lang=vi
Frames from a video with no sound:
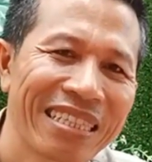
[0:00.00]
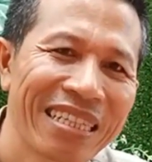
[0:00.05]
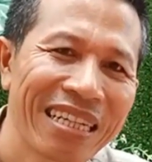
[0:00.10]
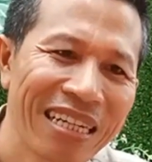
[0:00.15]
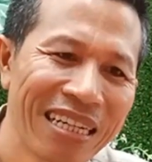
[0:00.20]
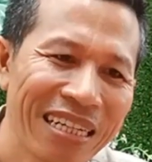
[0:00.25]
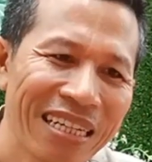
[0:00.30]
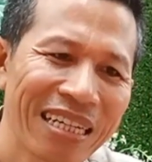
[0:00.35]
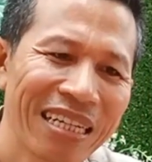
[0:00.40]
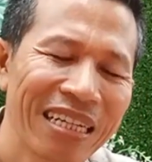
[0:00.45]

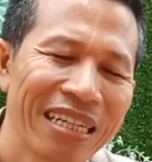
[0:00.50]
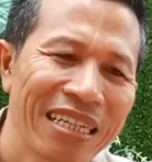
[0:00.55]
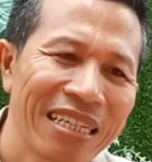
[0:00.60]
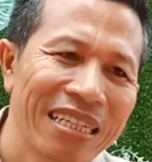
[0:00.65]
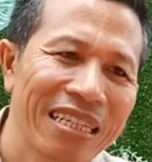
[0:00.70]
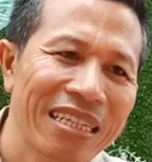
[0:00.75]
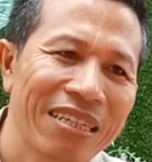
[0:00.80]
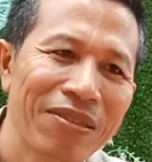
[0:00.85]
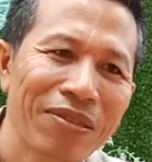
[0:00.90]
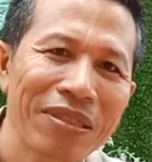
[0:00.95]
tức là
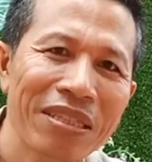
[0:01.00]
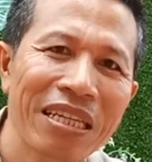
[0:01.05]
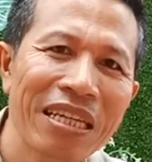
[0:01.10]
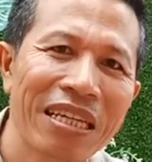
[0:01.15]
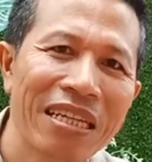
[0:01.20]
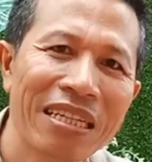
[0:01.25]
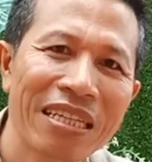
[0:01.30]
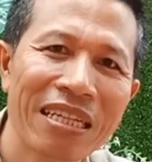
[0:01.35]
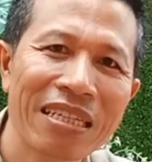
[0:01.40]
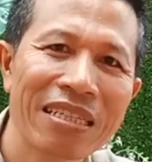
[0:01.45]
có
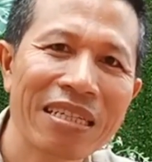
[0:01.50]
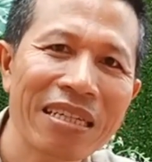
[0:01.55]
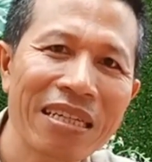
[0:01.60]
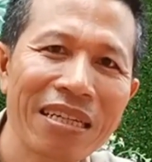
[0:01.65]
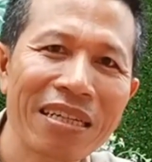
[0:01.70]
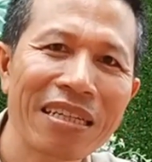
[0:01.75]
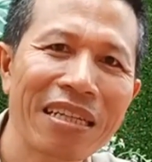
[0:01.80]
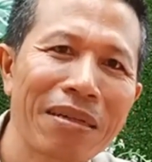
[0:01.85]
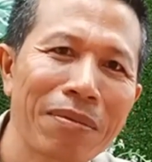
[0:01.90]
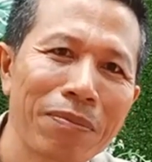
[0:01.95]
tiền ta sẽ
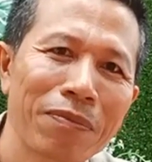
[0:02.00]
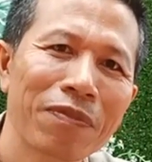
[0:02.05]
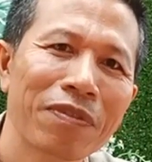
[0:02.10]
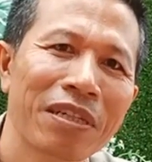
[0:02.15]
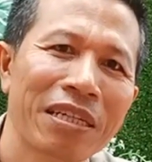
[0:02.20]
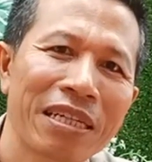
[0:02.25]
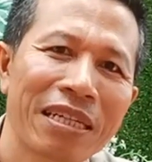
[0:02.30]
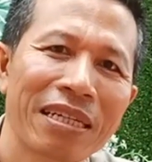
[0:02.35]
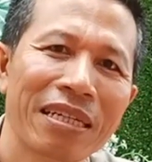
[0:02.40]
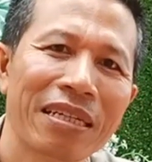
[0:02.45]
yên tâm
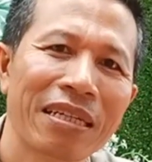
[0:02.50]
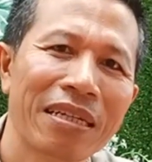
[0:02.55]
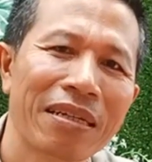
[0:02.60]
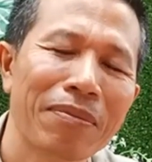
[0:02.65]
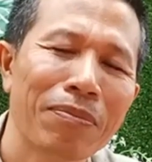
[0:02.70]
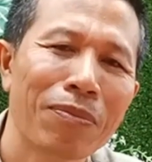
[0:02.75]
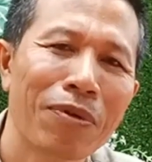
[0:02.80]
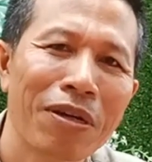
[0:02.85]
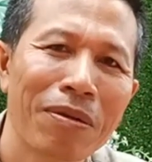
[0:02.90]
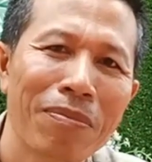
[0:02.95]
về
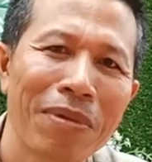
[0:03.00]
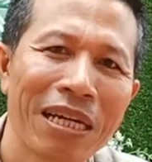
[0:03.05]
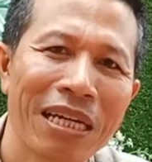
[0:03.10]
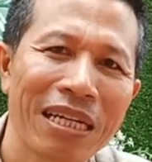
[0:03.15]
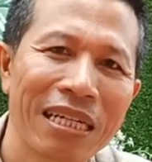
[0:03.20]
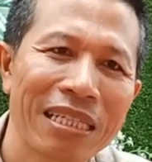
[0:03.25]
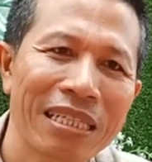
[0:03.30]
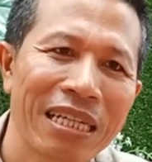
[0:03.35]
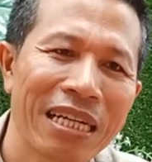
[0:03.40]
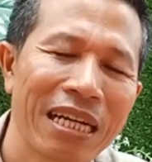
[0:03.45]
mọi mặt
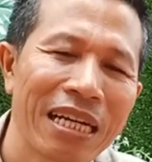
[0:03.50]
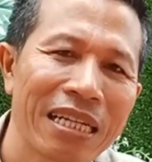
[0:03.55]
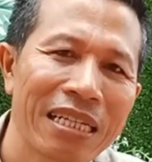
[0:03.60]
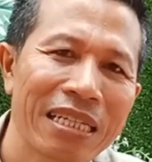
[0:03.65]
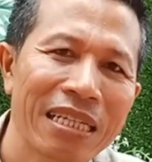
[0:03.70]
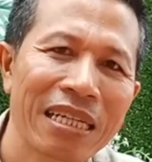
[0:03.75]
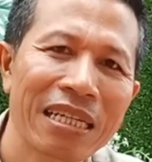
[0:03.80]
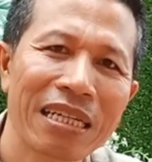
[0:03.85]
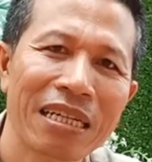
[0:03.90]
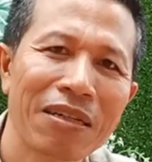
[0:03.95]
chẳng hạn
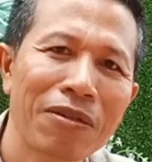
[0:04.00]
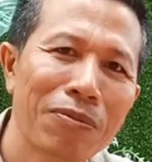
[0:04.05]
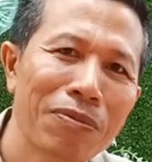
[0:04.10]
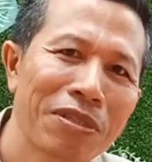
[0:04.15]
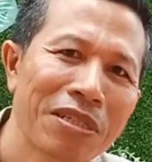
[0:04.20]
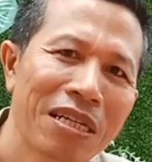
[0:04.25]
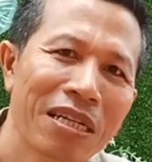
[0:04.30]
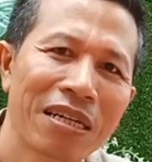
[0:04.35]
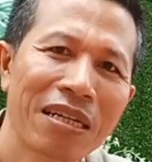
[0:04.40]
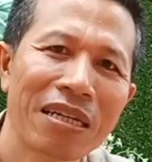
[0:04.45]
như là không
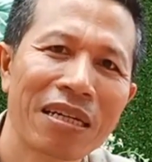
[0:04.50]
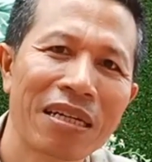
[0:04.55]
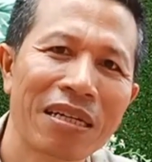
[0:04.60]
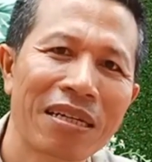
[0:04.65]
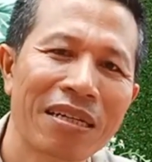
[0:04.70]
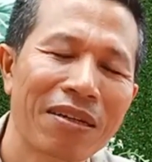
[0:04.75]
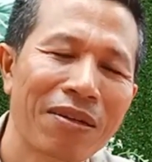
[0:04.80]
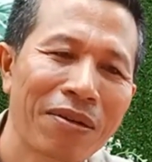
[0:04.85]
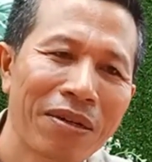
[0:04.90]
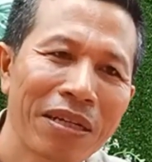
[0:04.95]

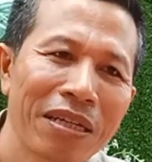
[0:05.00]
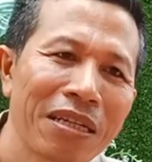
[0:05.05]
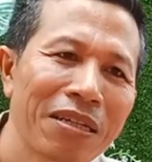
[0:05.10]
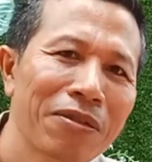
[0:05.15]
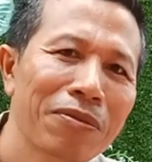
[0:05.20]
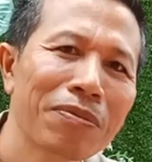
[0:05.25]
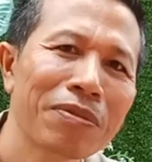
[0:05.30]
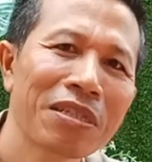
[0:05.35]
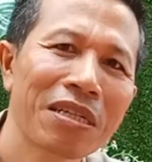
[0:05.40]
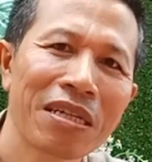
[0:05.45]
sợ đói
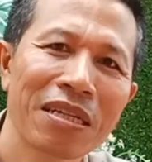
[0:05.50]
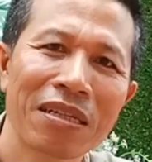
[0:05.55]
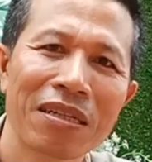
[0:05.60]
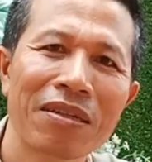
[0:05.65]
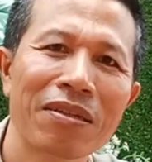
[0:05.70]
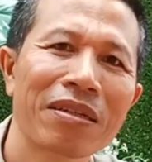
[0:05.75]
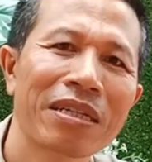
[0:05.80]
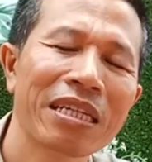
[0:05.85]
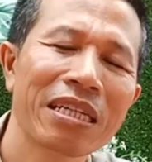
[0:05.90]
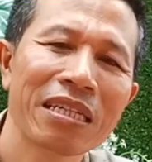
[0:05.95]
không sợ
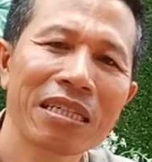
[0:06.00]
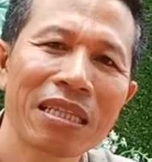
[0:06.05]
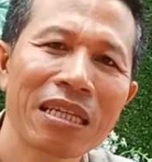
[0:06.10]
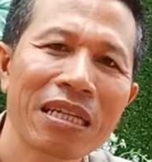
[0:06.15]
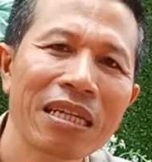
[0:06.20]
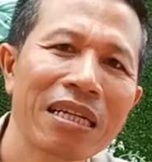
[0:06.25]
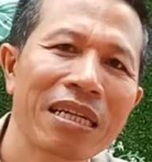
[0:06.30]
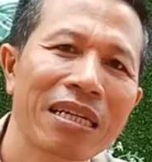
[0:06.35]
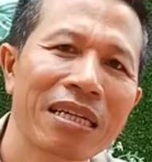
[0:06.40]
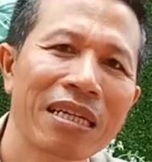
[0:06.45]
nọ kia
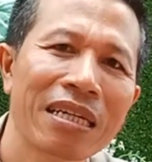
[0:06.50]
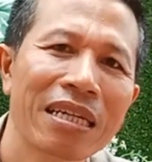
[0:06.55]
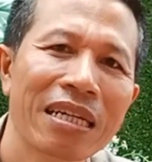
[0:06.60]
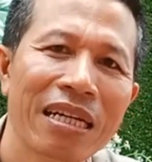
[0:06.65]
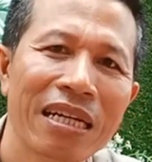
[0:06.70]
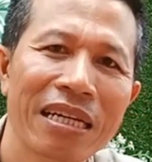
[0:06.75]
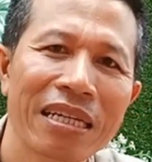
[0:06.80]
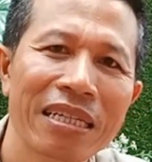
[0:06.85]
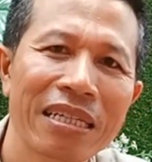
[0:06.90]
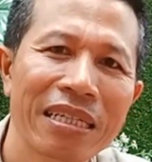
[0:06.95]
tất cả các
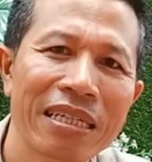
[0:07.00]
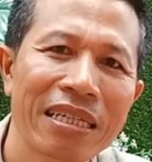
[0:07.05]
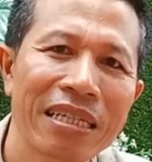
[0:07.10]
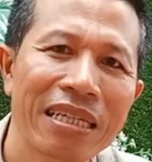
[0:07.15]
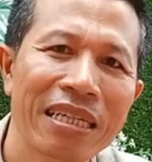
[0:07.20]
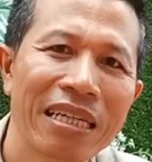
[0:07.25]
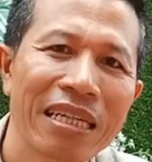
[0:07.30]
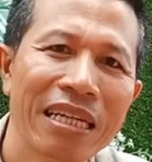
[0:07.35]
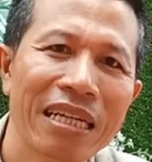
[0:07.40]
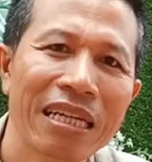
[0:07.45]
cái
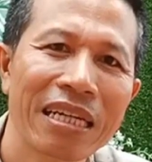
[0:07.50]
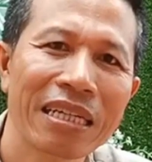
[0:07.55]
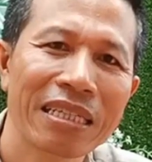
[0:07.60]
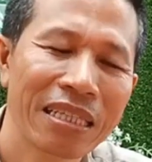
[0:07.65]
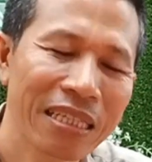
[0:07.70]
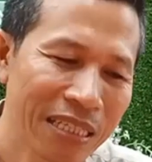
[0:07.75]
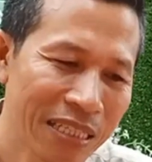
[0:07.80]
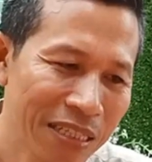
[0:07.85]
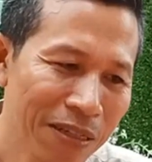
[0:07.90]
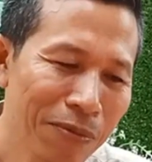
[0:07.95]
đó,
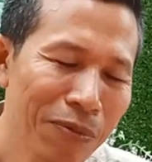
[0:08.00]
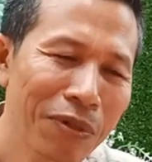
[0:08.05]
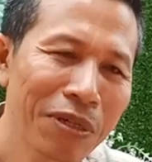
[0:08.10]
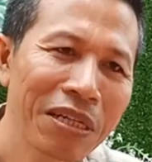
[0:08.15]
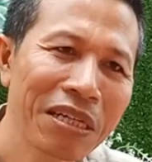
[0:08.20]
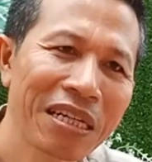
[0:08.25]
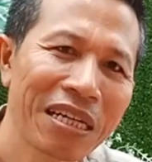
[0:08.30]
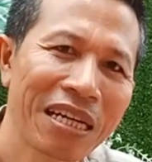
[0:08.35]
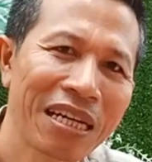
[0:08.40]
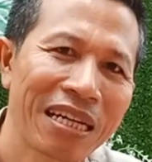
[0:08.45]
thì trong
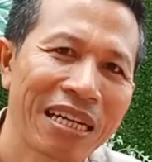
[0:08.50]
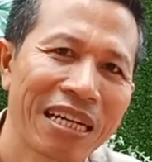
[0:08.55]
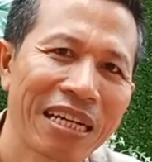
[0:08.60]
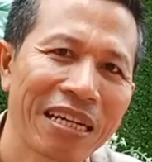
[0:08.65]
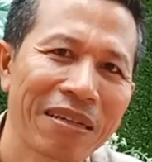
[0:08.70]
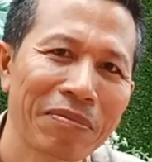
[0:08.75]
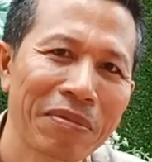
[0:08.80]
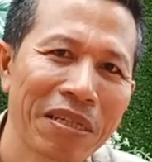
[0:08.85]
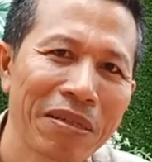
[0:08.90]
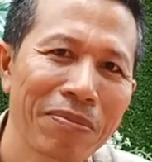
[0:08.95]
con người lại
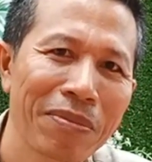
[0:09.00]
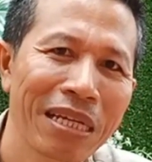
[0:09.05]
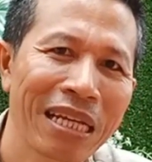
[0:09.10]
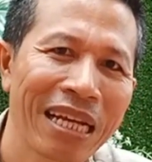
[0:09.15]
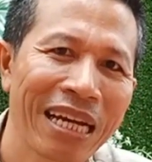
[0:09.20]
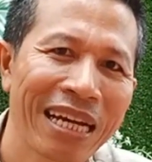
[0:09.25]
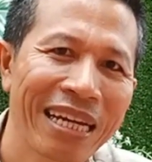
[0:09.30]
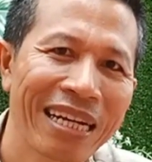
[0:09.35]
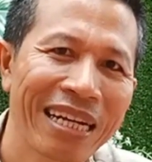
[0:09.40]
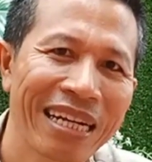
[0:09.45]
cảm thấy bình
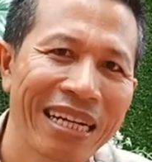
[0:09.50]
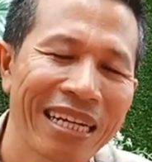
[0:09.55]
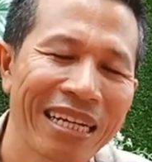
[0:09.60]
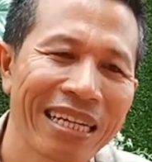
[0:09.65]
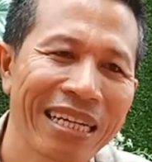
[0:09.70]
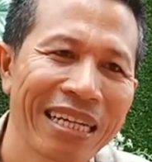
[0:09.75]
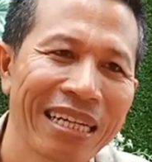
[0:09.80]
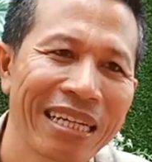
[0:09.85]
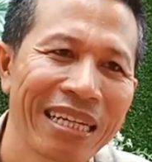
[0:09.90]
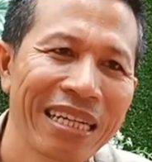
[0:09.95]
an một cái
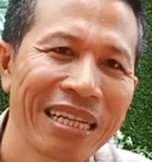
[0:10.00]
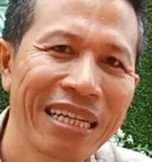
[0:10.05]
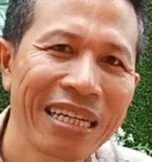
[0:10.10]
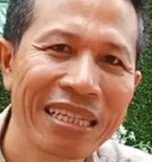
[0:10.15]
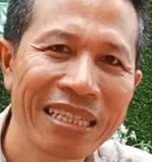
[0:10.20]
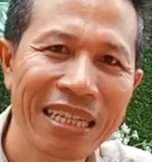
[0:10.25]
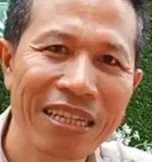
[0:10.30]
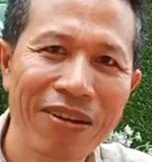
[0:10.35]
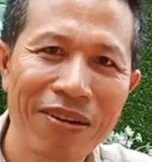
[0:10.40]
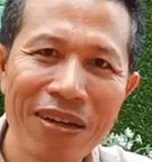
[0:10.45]

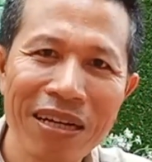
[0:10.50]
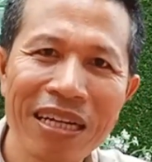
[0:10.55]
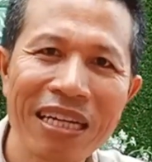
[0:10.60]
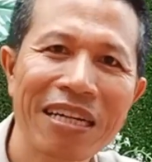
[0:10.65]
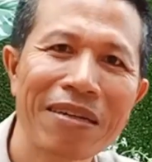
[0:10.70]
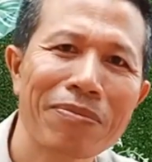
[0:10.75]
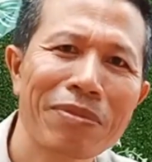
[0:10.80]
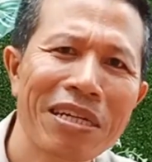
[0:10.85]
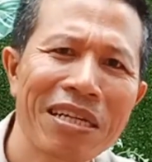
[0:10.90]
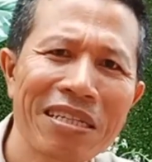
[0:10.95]
thì đó là
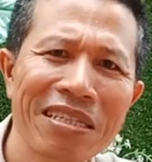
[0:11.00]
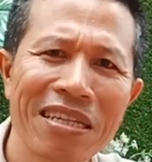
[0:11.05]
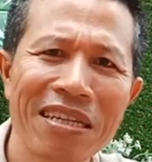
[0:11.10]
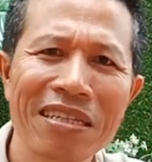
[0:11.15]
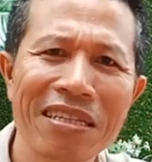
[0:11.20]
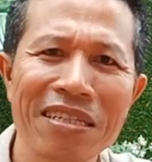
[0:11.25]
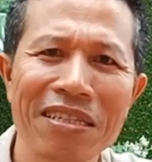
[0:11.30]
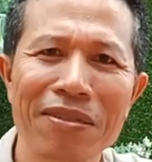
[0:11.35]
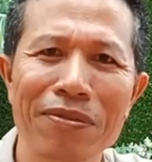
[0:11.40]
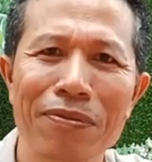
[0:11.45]
cảm giác
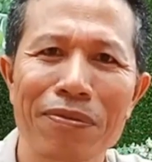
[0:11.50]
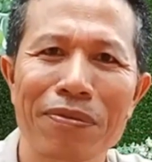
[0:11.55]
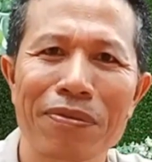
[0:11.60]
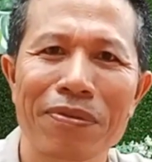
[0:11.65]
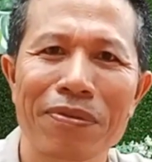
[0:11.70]
dễ chịu